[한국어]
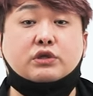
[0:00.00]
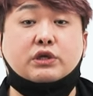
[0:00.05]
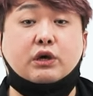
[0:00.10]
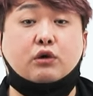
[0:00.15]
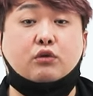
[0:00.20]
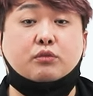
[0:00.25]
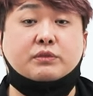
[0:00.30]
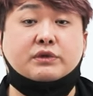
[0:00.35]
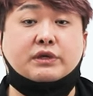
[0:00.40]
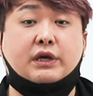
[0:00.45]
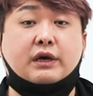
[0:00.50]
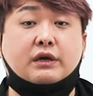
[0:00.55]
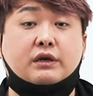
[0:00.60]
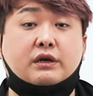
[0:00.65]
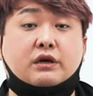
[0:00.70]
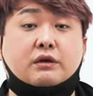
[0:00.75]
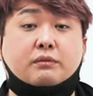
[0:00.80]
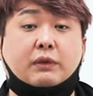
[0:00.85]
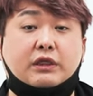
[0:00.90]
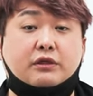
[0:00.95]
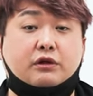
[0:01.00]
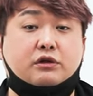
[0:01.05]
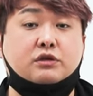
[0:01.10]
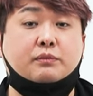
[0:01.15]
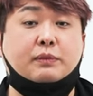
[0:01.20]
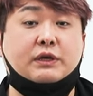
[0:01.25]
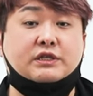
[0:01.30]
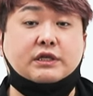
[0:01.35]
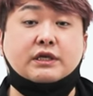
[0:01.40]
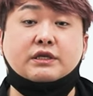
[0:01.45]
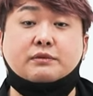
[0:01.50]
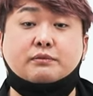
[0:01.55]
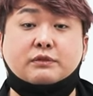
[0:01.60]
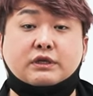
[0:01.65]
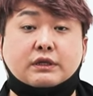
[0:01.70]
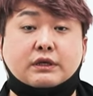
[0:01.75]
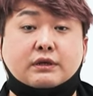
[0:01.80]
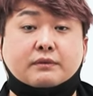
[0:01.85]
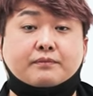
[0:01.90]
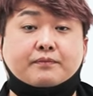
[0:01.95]
지대공 미사일을 만들어서
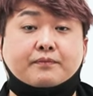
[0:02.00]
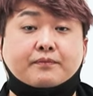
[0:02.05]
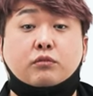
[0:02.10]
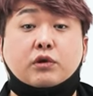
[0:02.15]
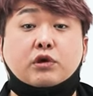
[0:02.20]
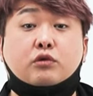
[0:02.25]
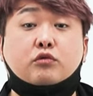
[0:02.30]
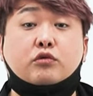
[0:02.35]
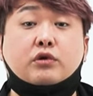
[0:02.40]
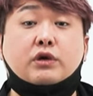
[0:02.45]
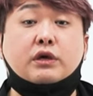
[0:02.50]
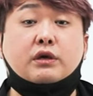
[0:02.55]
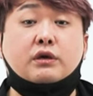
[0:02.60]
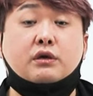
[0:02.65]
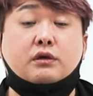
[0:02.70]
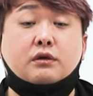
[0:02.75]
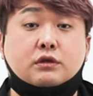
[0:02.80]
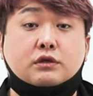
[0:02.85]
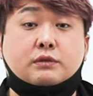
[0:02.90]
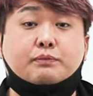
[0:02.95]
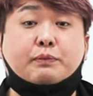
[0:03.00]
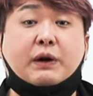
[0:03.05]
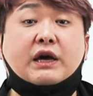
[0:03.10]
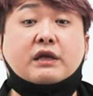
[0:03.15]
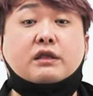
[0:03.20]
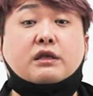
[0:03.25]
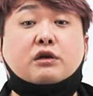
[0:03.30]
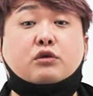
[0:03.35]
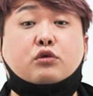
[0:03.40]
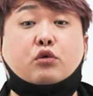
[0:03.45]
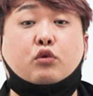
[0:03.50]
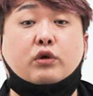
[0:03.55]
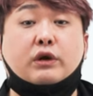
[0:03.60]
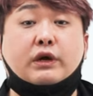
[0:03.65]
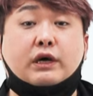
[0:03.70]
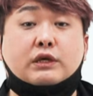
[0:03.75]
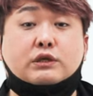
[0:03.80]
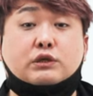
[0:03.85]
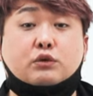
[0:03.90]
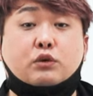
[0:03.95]
배치했습니다. 미국이 스파이들을
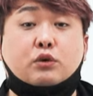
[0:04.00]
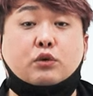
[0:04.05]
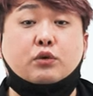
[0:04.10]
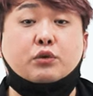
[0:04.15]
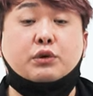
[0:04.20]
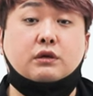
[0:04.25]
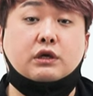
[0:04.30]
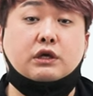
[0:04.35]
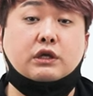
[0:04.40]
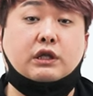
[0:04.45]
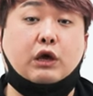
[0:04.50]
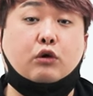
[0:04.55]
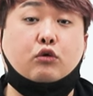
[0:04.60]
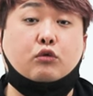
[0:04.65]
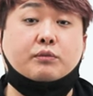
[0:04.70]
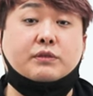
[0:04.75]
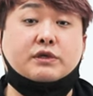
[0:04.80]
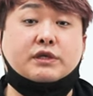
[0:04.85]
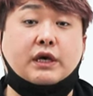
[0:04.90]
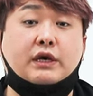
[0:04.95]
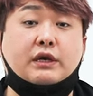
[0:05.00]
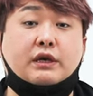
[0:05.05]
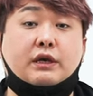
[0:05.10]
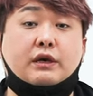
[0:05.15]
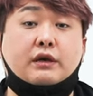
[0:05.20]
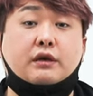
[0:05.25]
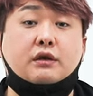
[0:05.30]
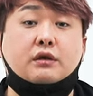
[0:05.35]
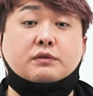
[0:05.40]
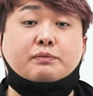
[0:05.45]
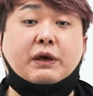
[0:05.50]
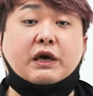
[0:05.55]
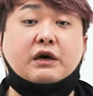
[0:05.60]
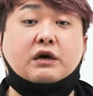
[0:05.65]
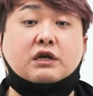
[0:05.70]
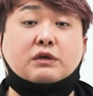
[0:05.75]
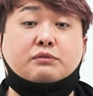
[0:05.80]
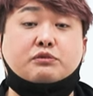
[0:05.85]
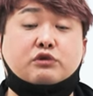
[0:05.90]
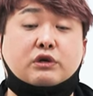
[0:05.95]
동원해가지고 이 대공 미사일의
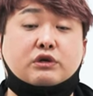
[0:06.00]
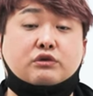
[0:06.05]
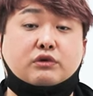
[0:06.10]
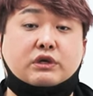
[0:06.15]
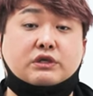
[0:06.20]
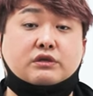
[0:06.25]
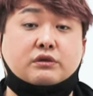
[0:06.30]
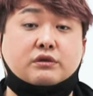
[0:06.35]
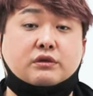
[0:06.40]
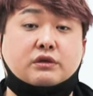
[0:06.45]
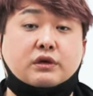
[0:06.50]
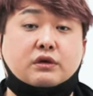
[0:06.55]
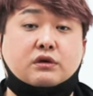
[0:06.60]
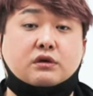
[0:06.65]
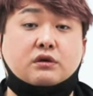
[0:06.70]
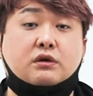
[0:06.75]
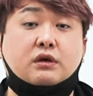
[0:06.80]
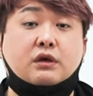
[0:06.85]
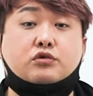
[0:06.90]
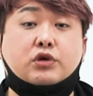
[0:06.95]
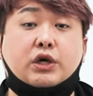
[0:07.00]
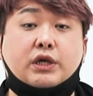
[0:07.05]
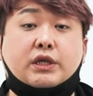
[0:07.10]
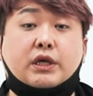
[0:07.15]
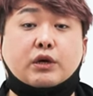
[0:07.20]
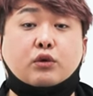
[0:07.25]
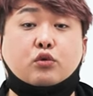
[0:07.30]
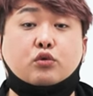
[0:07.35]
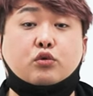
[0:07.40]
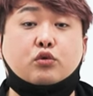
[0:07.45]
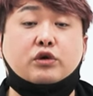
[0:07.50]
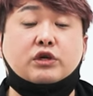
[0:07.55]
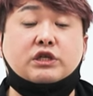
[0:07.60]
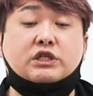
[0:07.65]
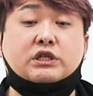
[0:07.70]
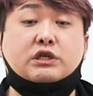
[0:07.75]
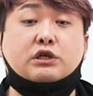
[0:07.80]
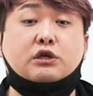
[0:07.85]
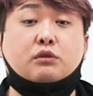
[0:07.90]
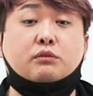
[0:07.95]
스펙을 입수할 수가 있었는데요. 최대 고도
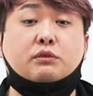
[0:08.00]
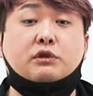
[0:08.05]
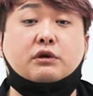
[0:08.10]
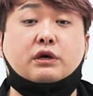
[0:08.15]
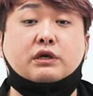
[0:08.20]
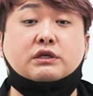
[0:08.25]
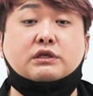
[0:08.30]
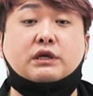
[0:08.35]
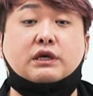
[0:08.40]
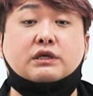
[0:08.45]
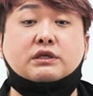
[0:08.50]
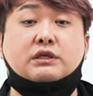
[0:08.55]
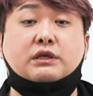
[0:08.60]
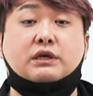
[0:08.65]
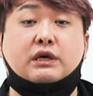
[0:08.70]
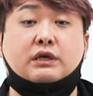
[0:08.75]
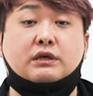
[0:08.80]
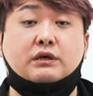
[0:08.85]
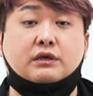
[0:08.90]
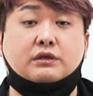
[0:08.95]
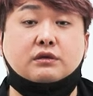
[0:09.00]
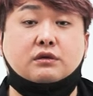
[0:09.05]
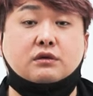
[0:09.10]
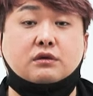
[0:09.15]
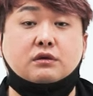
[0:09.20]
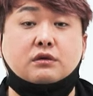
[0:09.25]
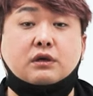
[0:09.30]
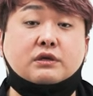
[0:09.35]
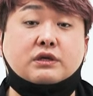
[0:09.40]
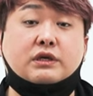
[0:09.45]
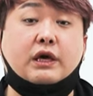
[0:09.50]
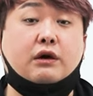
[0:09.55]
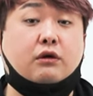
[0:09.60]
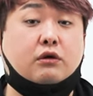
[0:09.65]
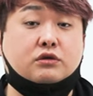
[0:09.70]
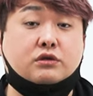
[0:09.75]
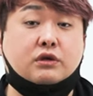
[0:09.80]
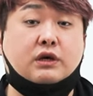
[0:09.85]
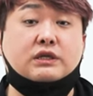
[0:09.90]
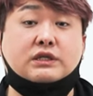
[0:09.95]
20km까지 상승이 가능해서 크게
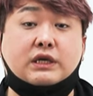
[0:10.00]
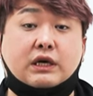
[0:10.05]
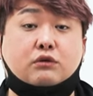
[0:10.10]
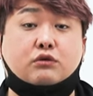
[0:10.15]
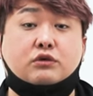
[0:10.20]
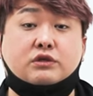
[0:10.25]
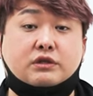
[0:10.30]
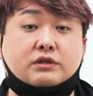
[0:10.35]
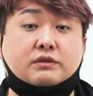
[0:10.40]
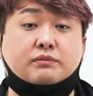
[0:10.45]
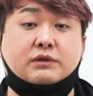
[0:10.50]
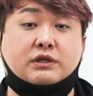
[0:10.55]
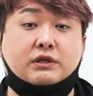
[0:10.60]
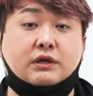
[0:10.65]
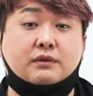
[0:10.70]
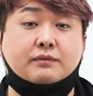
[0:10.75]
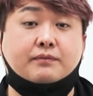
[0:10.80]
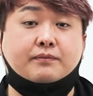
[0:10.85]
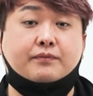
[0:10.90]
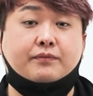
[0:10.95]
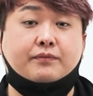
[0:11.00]
걱정하지 않고 있었습니다.